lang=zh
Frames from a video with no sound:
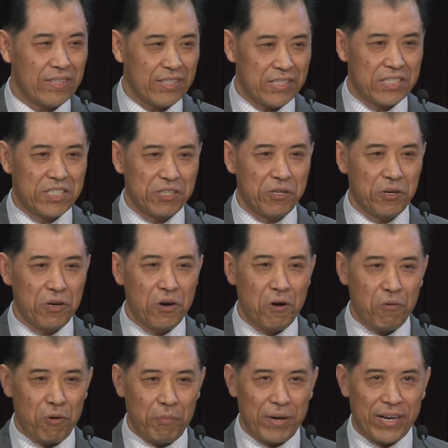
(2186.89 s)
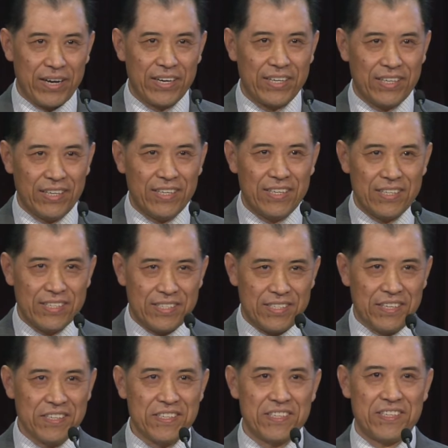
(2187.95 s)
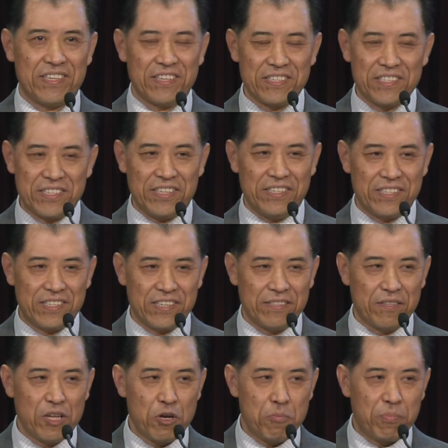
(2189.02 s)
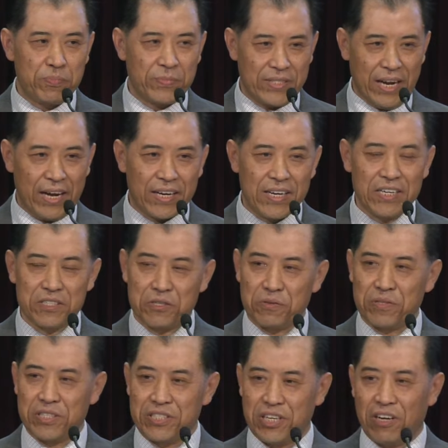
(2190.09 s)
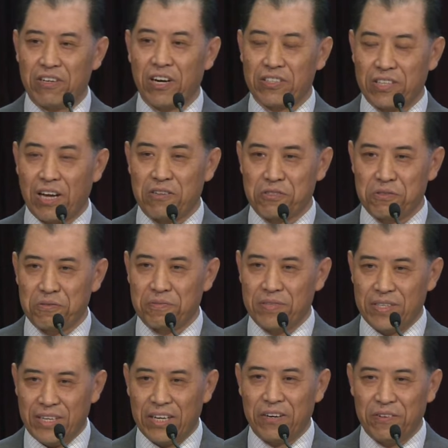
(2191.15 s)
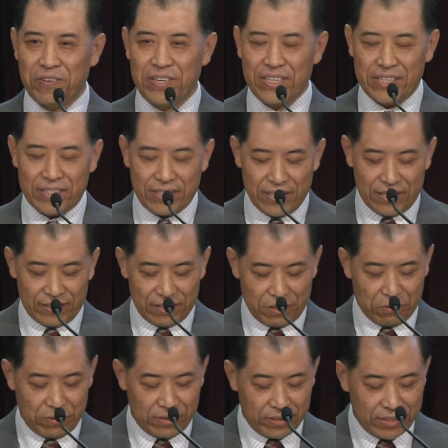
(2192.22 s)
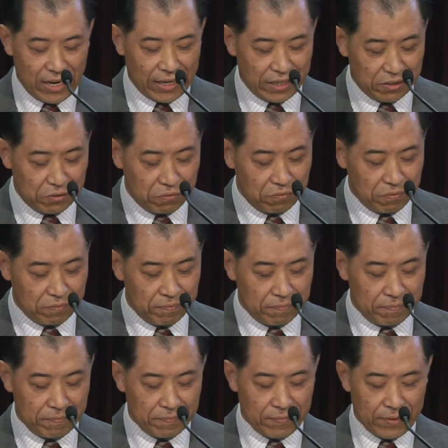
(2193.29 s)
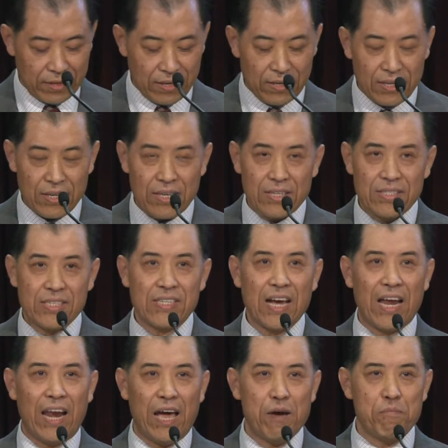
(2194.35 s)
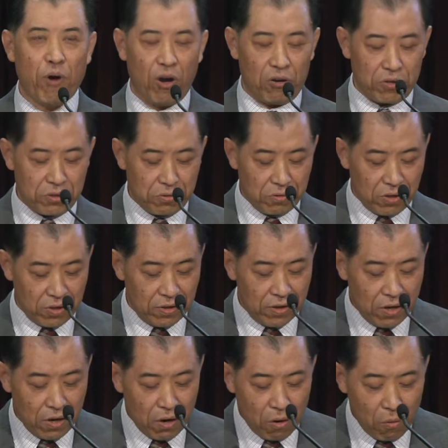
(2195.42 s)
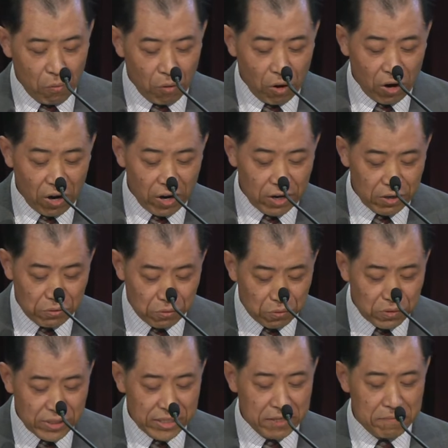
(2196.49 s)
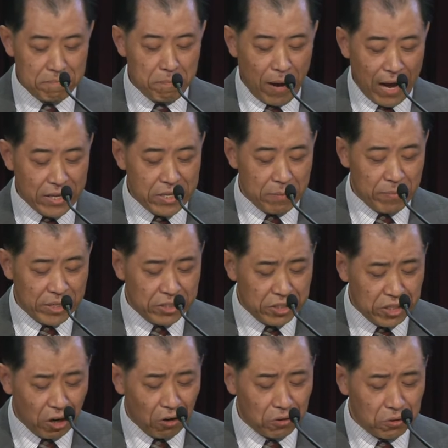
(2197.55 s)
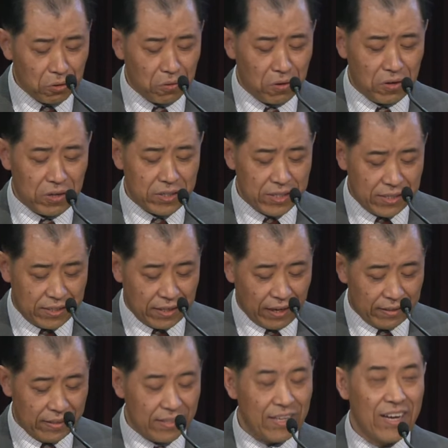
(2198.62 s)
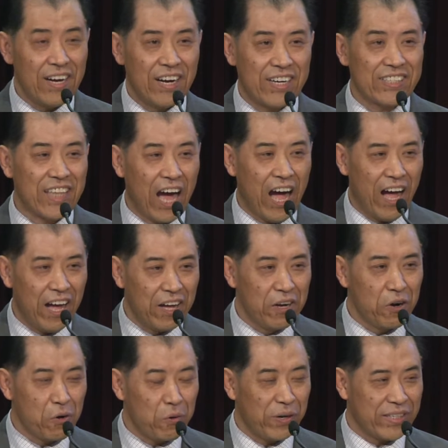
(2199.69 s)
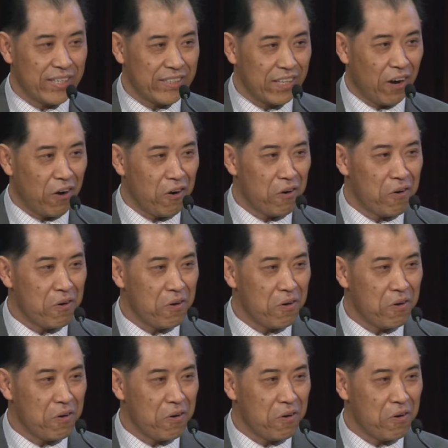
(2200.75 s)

以至于我们可以警醒谨慎，在各种的搅扰当中能够立定的站得住。接下来，保罗说。我如今把你们交托神和他恩惠的道，